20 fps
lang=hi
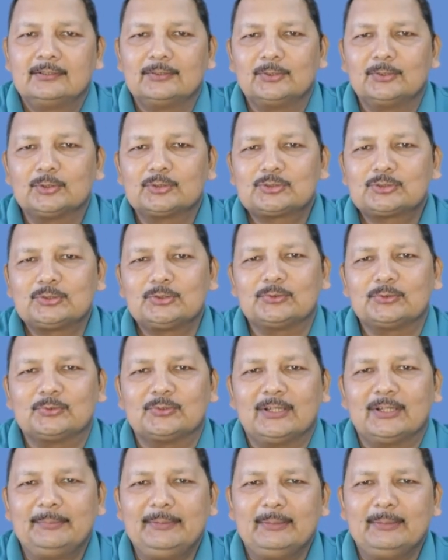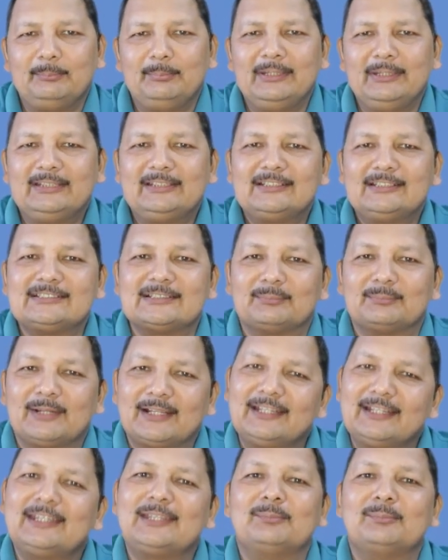दोस्तों अब ये बीते
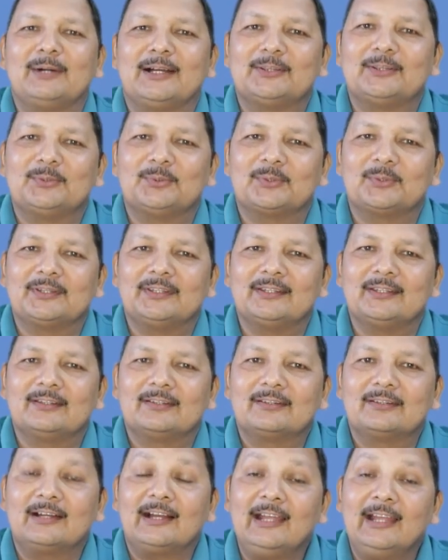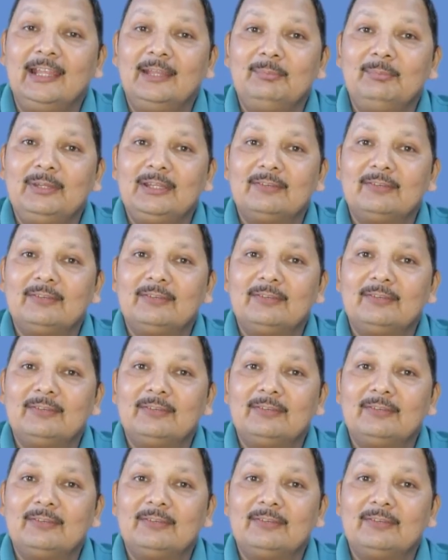ज़माने की बात हो गई है आई अब